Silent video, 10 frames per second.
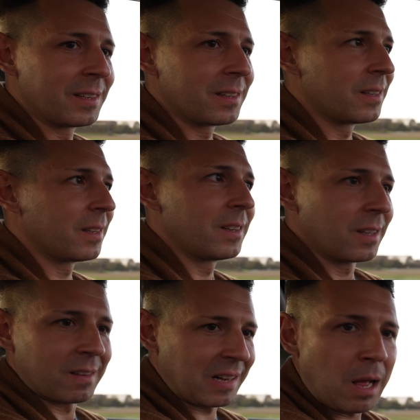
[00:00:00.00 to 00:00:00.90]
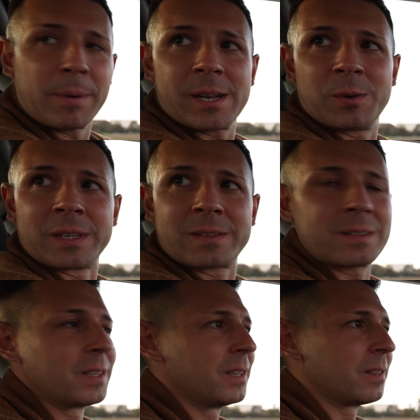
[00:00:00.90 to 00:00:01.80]
Fühlt sich gut an. Es klappert auch
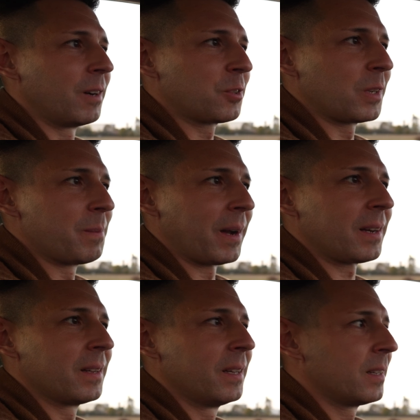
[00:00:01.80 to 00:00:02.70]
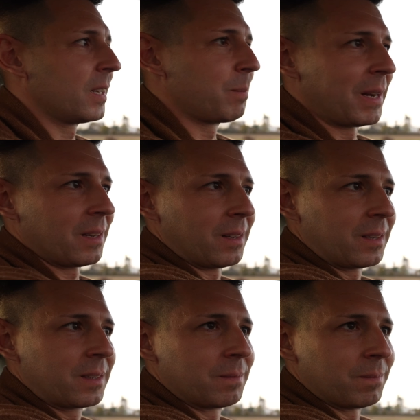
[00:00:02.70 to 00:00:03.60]
nichts. Ja. Weißt du, wie ich meine? Ich meine,
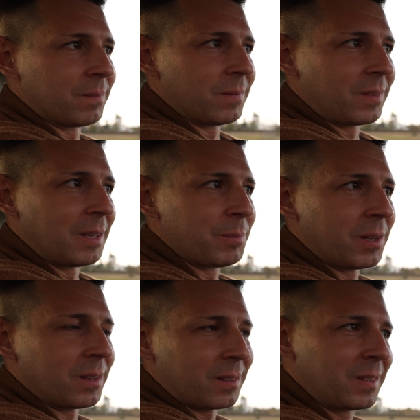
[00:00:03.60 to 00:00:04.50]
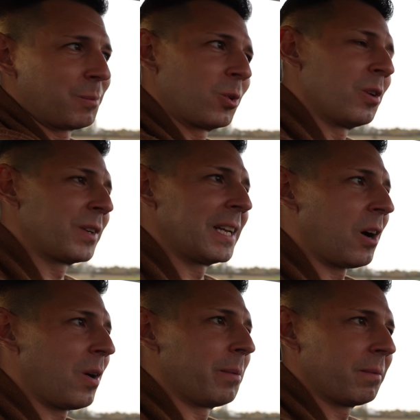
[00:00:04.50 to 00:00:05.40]
ich, Siebner, Siebner Golf geht
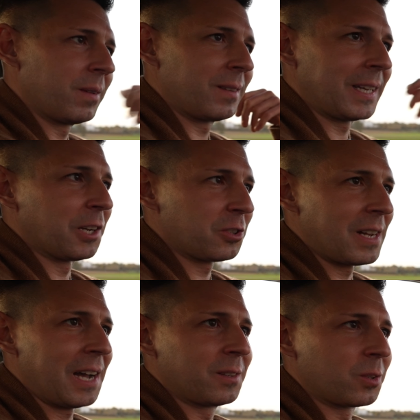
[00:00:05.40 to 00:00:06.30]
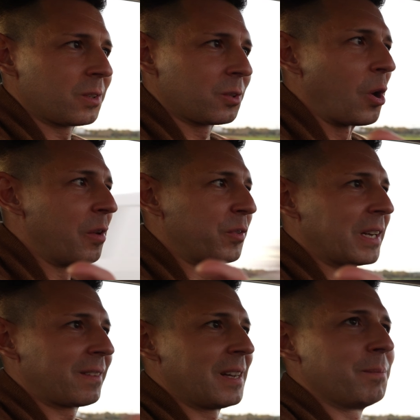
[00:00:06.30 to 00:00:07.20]
auch, aber die ersten Achter Golfe
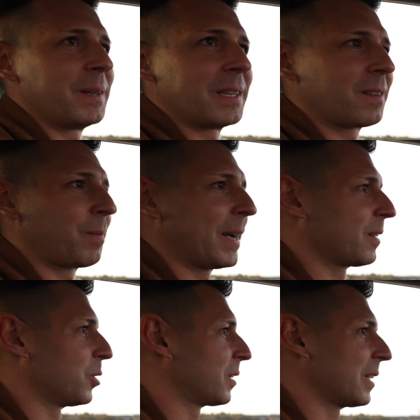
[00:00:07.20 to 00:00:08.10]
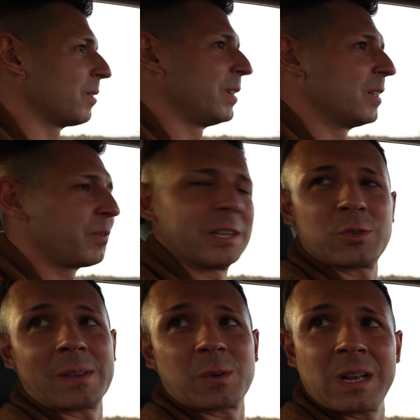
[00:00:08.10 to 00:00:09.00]
jetzt nach dem zweiten oder dritten Winter fangen
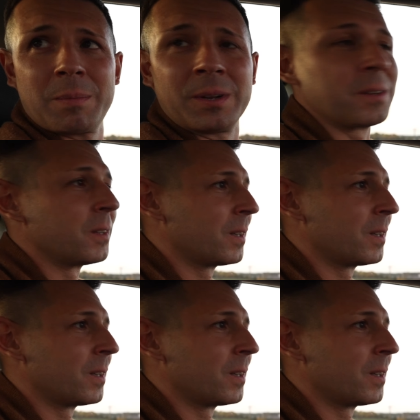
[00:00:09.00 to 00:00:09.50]
schon an zu klappern.